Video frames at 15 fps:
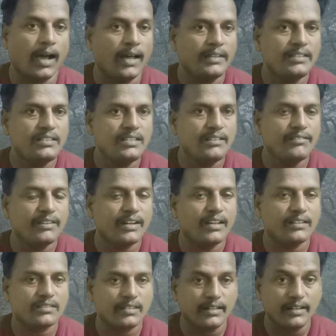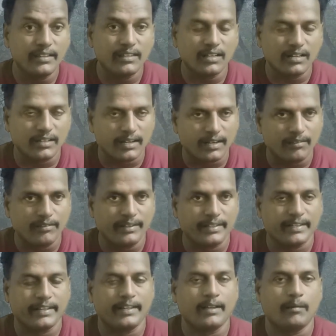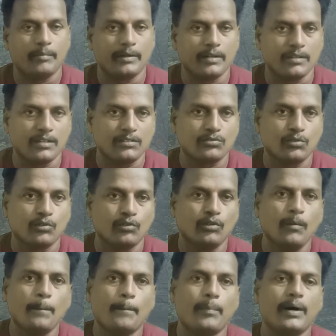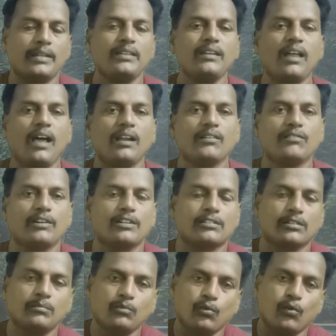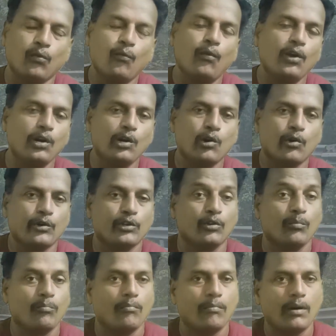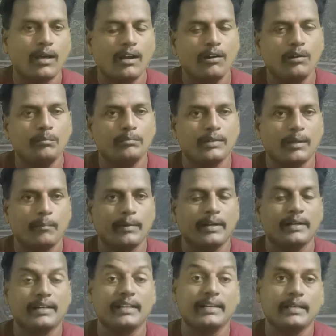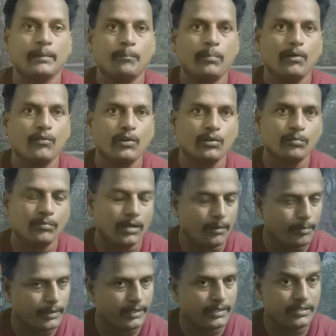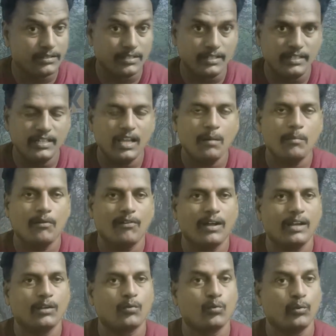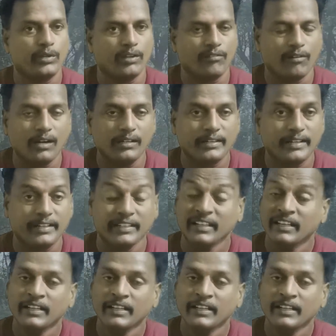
அதிதீவிர தேடுதல் நடவடிக்கை அப்படின்னு தான் சொல்லணும் பதினாலு வருஷம் ஒவ்வொரு நொடியும் மரணம் நம்மக்கிட்ட எப்போ வரும் அப்படின்னு தெரியாமல் வாழக்கூடிய வாழ்க்கை